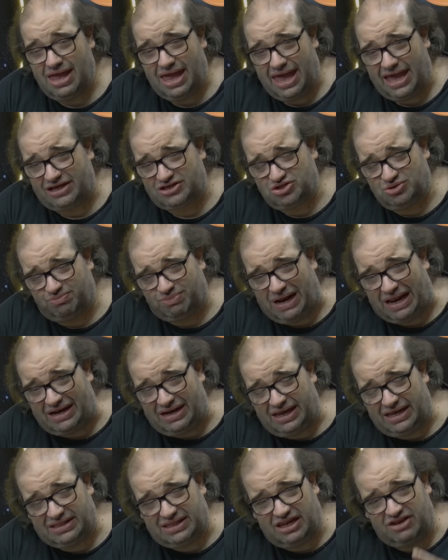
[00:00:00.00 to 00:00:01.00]

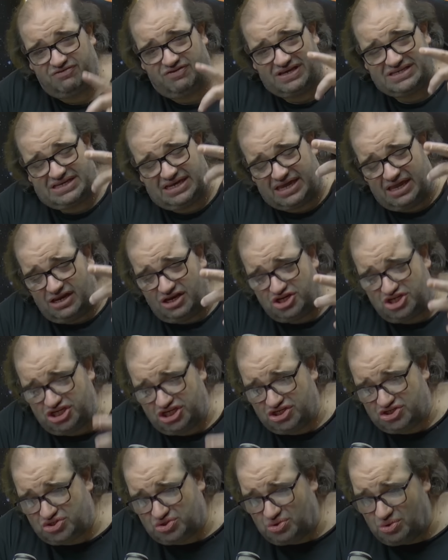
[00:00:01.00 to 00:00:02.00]
exoplaneta, ele fez aquele
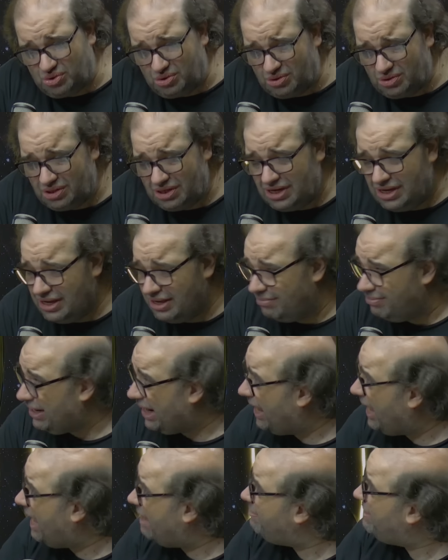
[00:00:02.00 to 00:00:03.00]
disco,
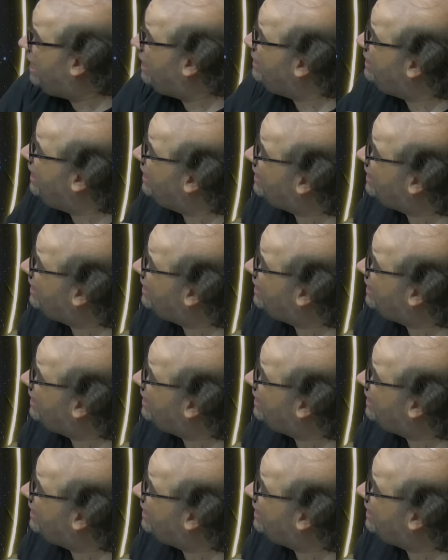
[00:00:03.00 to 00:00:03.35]
pra, abre ali